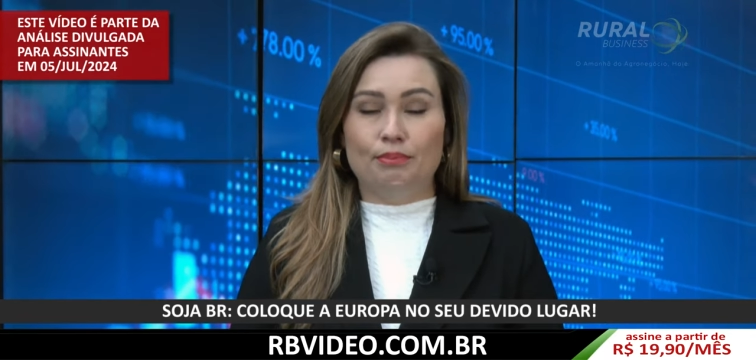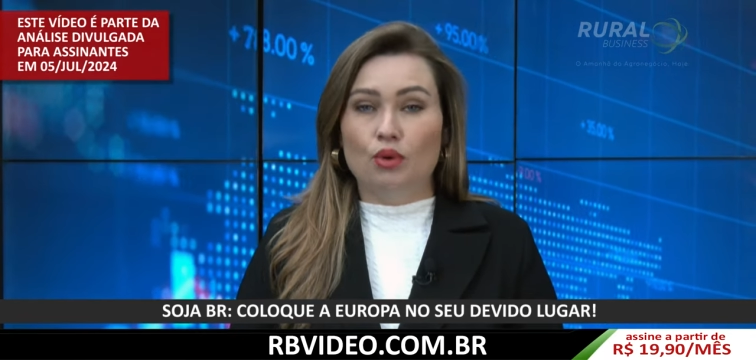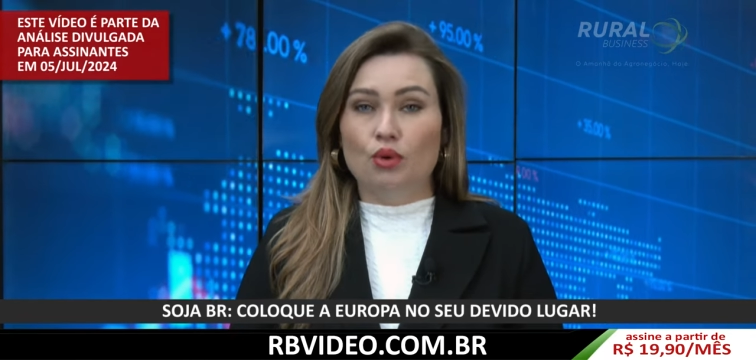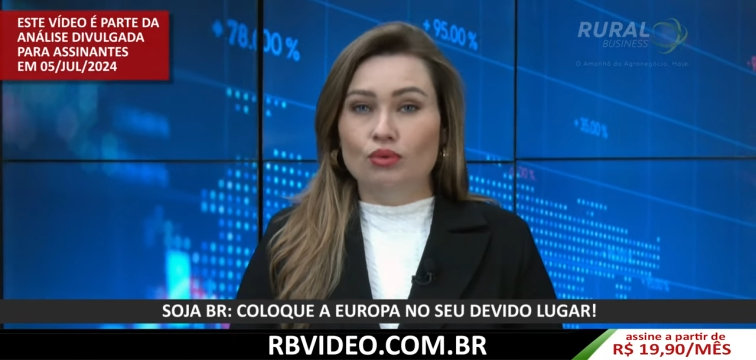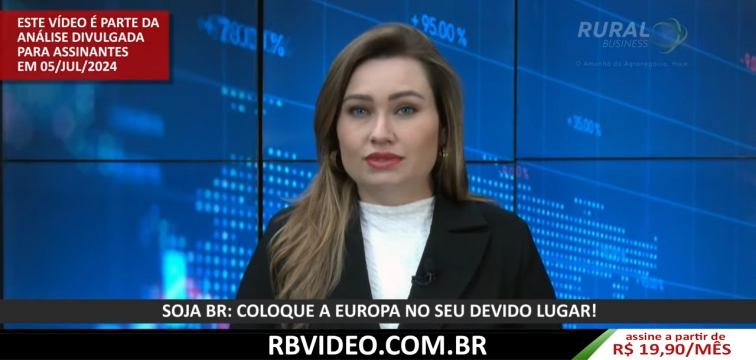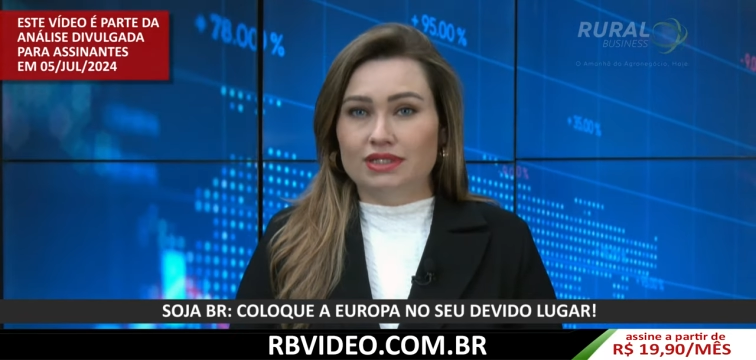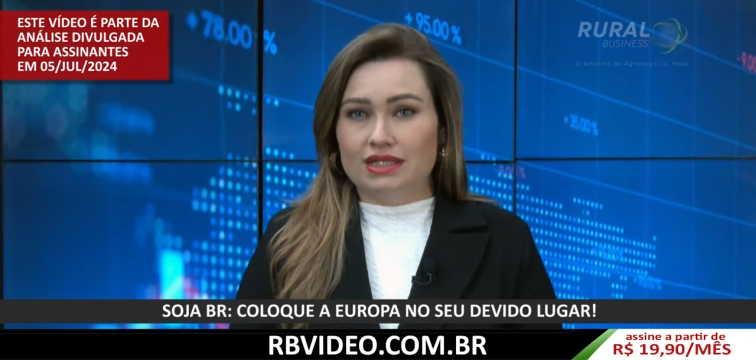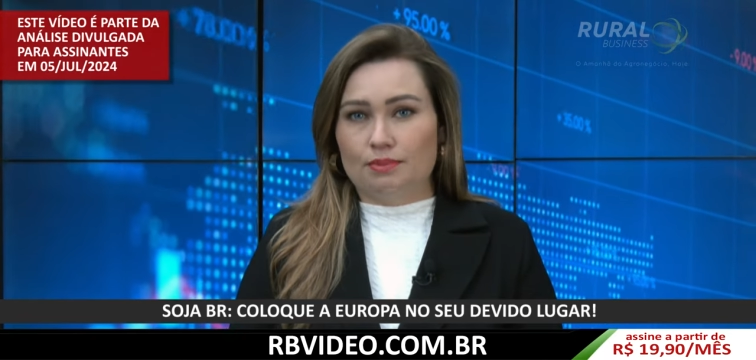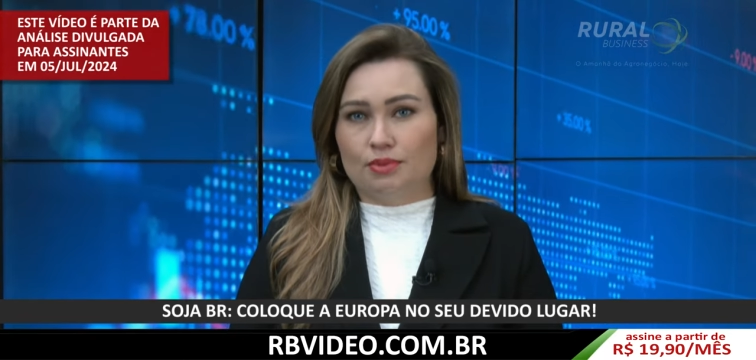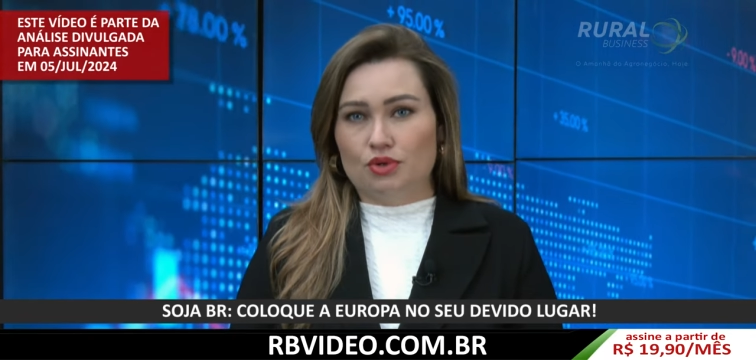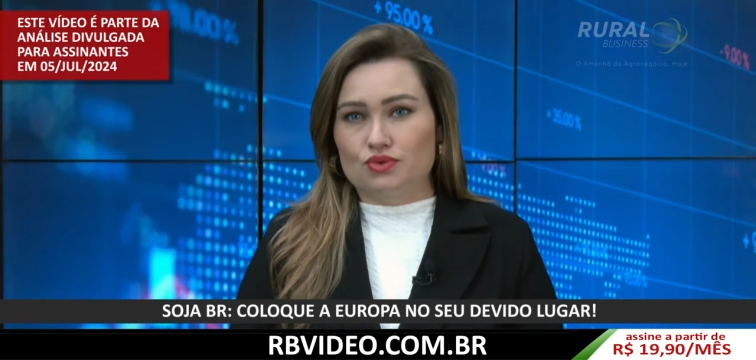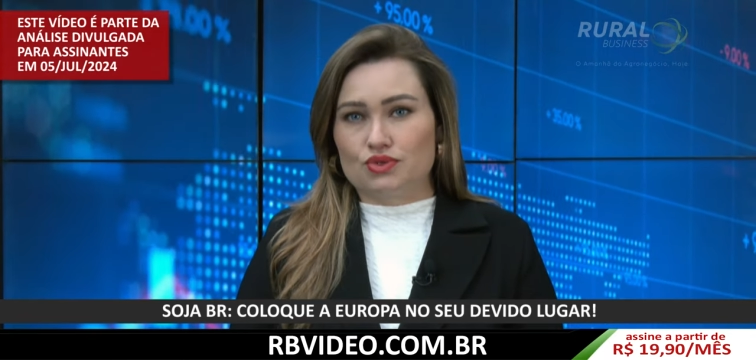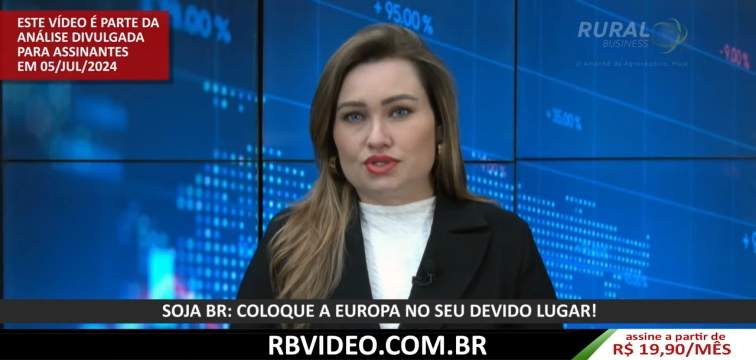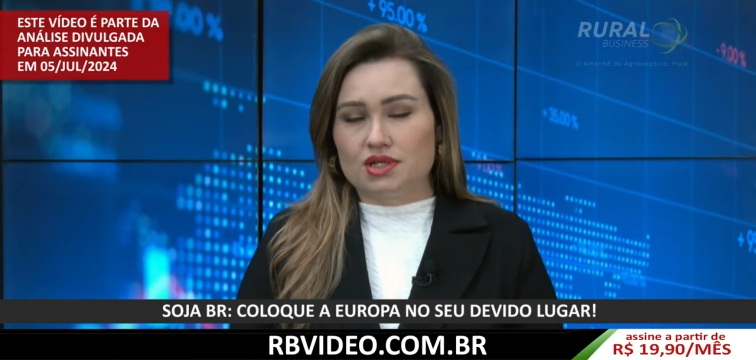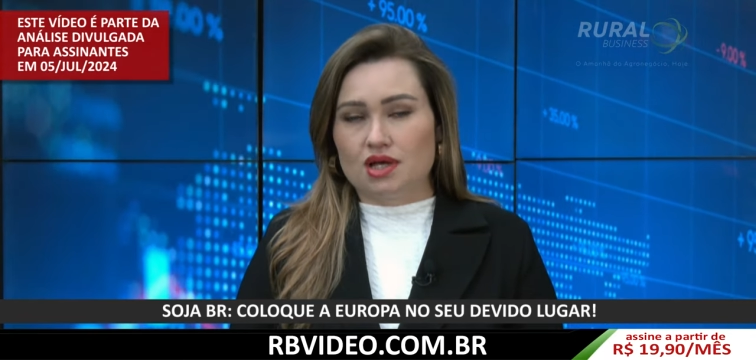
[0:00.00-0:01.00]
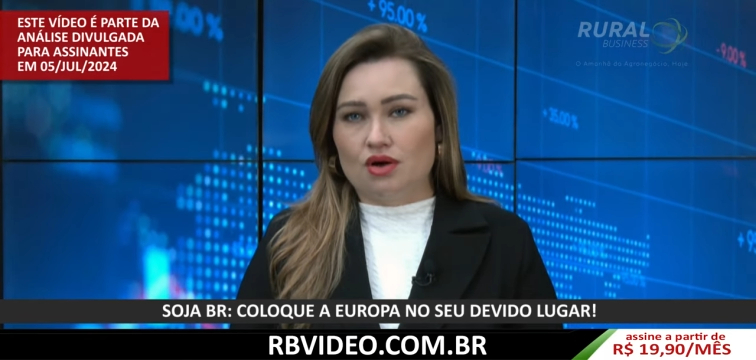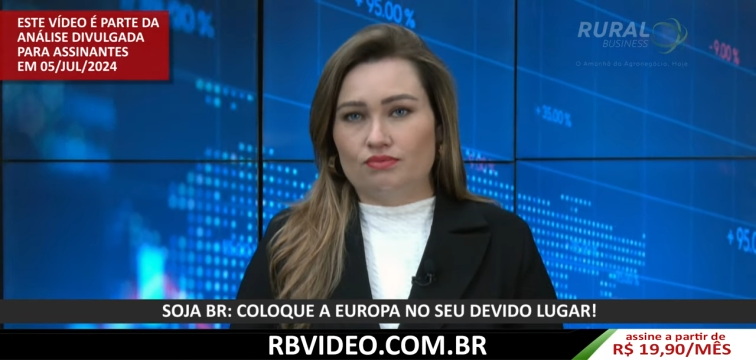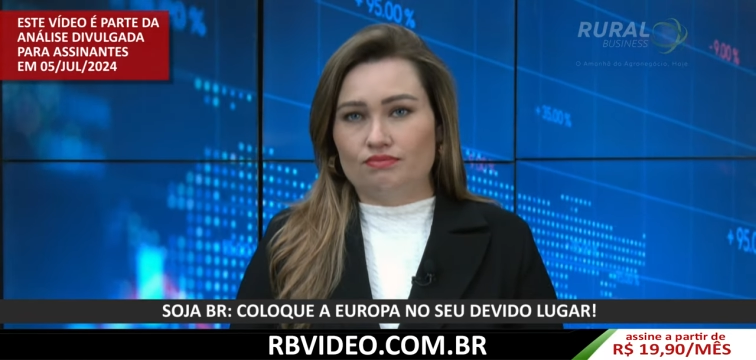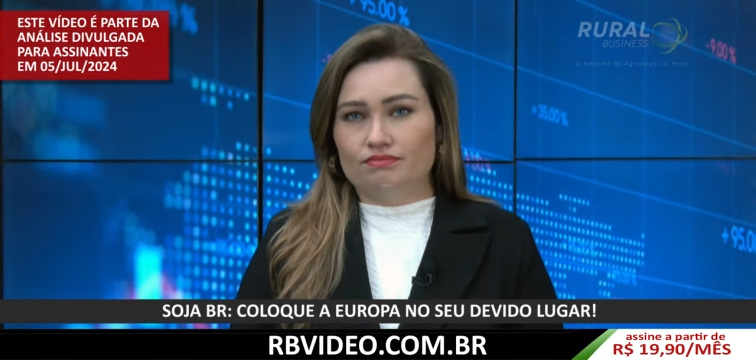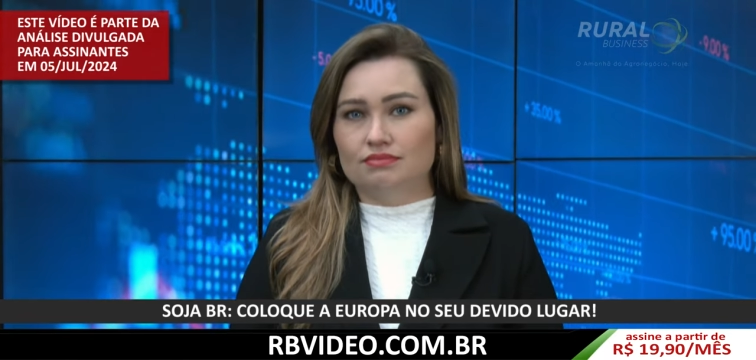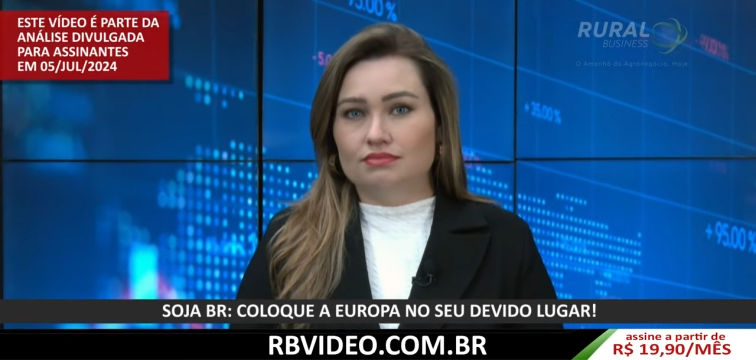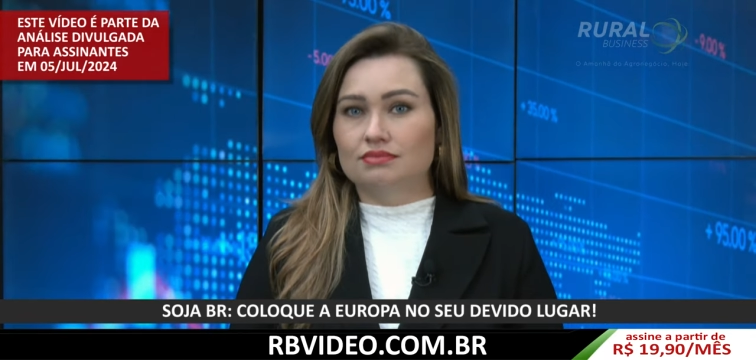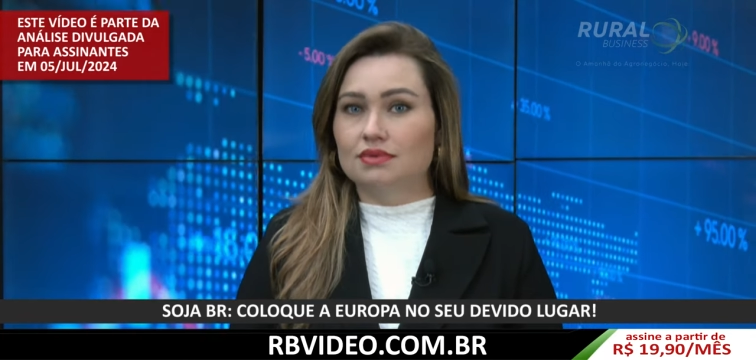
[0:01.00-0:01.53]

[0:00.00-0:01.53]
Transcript: ponta da produção,